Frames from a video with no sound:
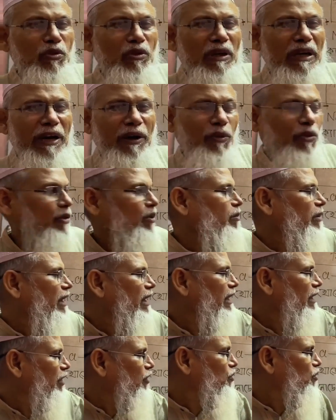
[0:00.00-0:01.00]
কোনো গাঢ়ত্ব বা
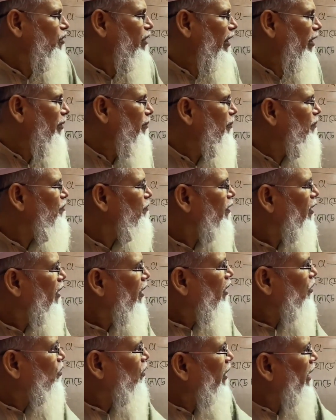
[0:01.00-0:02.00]
কিছু নেই তো